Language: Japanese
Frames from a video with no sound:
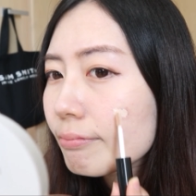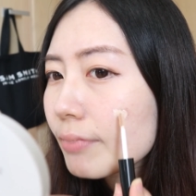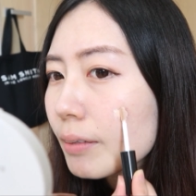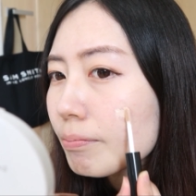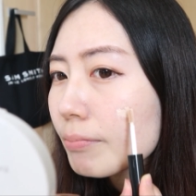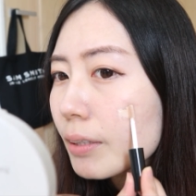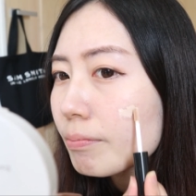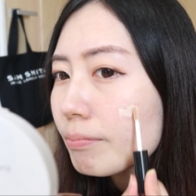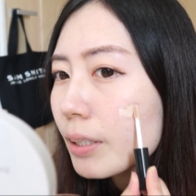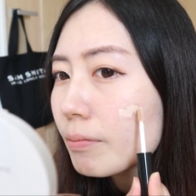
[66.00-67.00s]

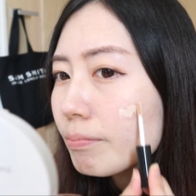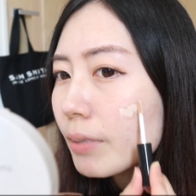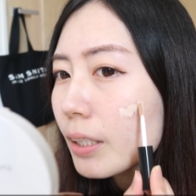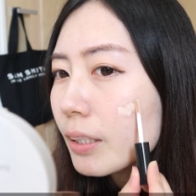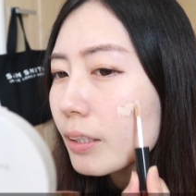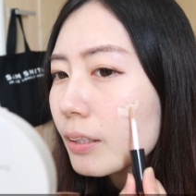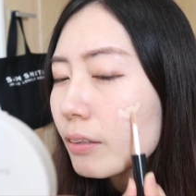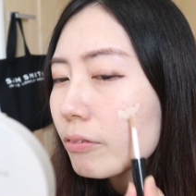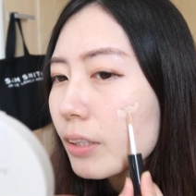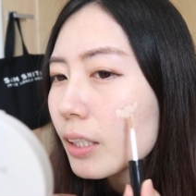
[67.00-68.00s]
ペンペンペンペンって
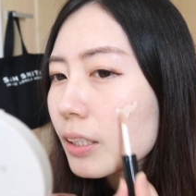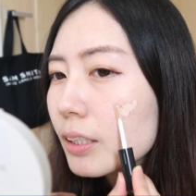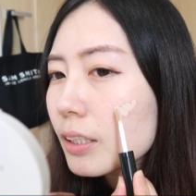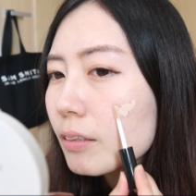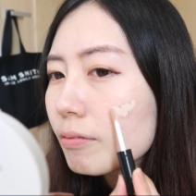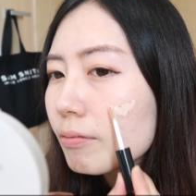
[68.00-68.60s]
こんな感じ。